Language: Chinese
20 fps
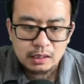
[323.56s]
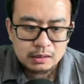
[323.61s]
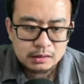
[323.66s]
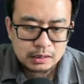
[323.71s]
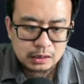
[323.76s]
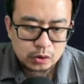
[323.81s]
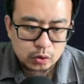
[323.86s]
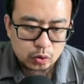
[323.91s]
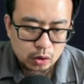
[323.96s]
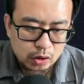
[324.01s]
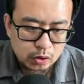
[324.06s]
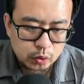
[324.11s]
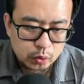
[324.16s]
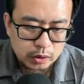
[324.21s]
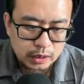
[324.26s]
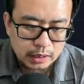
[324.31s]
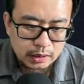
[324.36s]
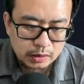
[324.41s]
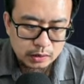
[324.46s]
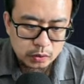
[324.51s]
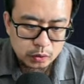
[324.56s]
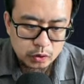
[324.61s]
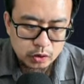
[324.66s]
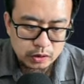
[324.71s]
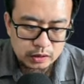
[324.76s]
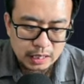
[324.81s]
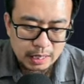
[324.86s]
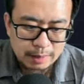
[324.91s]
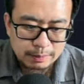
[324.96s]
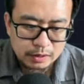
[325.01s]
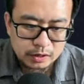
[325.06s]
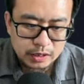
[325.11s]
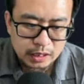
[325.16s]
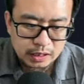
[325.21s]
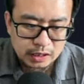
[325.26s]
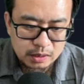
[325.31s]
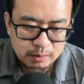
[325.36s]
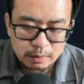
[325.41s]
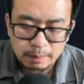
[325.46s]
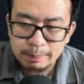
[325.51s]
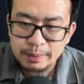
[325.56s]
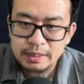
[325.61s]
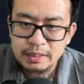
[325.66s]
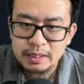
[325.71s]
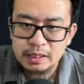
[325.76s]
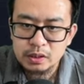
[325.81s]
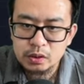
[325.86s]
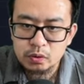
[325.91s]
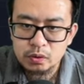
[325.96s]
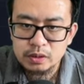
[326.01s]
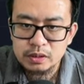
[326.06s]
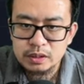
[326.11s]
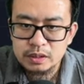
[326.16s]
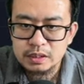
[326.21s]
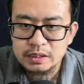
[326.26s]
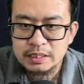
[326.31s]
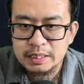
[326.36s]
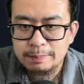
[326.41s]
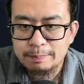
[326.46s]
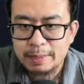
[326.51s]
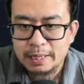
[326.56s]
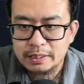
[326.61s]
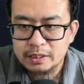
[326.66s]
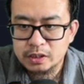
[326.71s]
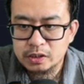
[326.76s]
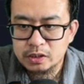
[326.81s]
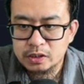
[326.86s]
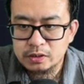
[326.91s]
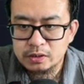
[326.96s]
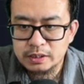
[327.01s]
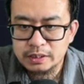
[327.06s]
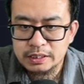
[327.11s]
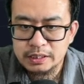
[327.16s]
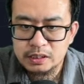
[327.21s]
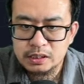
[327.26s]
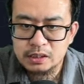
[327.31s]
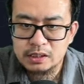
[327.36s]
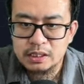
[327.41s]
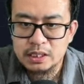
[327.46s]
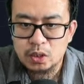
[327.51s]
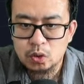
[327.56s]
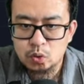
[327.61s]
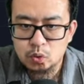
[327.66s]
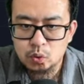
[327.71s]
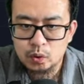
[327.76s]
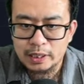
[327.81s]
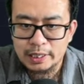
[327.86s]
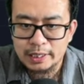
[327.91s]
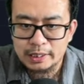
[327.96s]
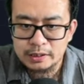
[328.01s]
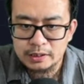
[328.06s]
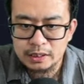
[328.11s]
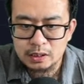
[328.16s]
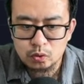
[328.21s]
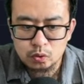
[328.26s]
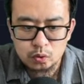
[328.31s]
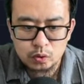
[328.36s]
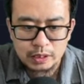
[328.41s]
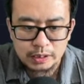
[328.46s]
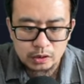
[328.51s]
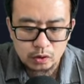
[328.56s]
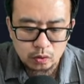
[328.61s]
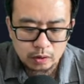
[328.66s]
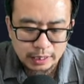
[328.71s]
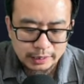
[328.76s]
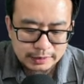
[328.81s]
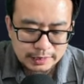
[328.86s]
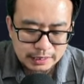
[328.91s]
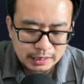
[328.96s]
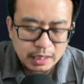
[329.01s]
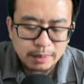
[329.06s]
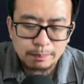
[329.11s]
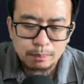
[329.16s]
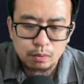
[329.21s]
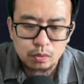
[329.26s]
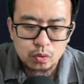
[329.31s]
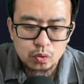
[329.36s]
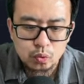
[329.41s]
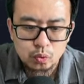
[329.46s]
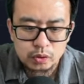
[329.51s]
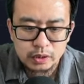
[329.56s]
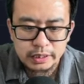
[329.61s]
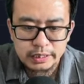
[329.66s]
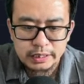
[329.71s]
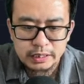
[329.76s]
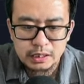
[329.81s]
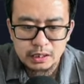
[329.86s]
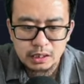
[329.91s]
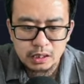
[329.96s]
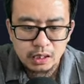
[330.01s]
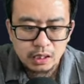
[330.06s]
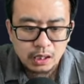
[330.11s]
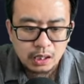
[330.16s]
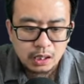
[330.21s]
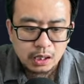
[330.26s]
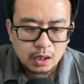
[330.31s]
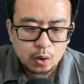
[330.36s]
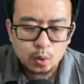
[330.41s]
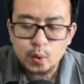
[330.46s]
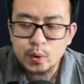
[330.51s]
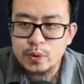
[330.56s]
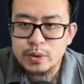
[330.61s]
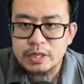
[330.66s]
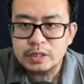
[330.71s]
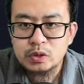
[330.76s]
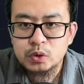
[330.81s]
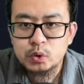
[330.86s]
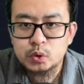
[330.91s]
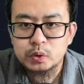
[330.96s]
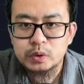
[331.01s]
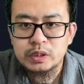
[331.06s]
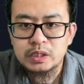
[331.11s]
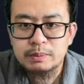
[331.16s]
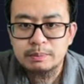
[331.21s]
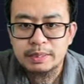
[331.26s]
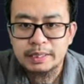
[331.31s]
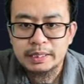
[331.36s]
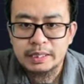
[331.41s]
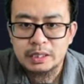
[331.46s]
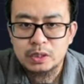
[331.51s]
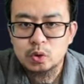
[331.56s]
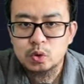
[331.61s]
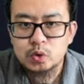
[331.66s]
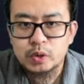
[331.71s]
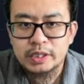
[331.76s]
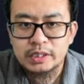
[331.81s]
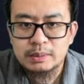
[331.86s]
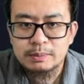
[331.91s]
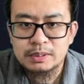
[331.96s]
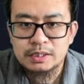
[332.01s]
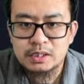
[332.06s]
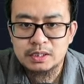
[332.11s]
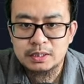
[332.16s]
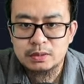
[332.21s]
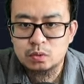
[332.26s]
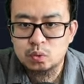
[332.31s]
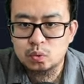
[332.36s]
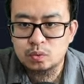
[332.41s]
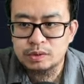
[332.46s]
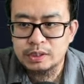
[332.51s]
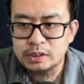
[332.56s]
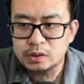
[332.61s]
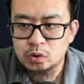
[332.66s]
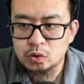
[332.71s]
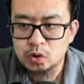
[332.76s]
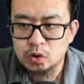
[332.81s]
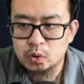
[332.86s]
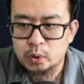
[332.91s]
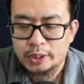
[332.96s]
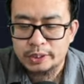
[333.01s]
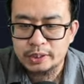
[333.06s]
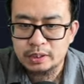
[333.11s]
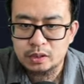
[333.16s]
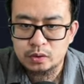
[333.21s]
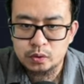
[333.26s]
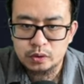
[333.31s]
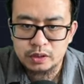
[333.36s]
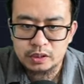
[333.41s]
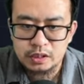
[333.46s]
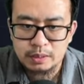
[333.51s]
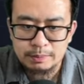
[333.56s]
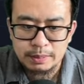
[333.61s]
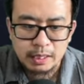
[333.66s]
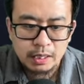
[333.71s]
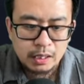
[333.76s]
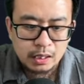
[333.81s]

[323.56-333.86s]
那有老鼠仓，就是他们上什么币呢？有人提前把这个消息给泄露出来了。泄露出来之后，还在一个博主的一个会员群里面给流传。那么截图呢，就是传到了推特上面。